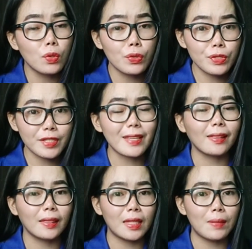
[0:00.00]

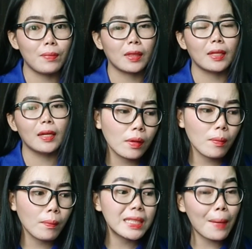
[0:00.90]
cm.
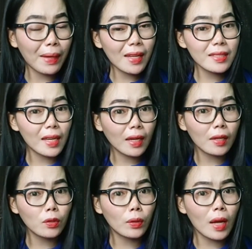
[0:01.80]
Macam mana cara
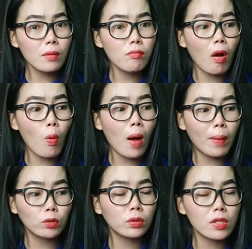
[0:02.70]
dia orang bawa
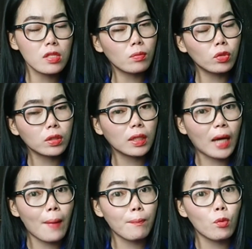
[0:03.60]
batu tersebut ke
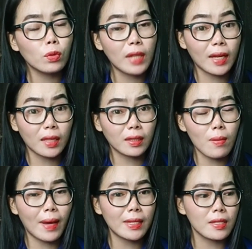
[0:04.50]
kampung darat
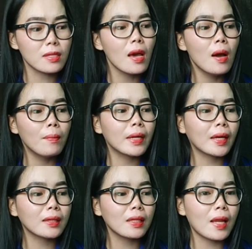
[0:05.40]
Kimanis?
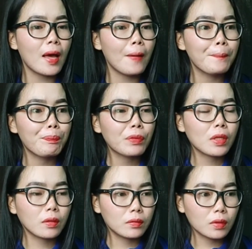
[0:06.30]
Mereka telah
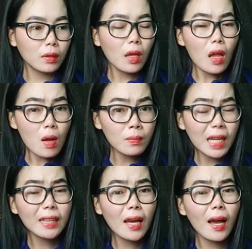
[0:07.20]

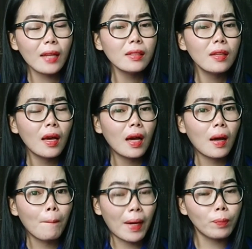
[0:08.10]
meletakkan
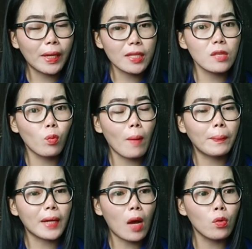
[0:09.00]
batu dan sebuah
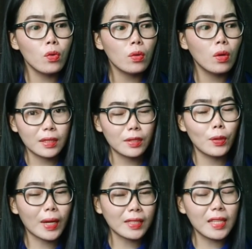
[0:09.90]
perahu,
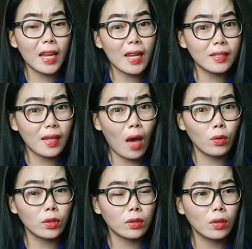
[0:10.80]
orang jalan
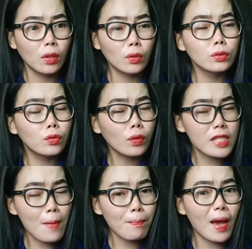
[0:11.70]
laut untuk
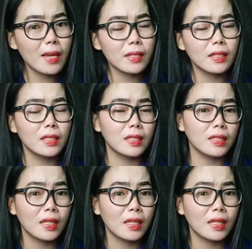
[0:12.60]
sampai di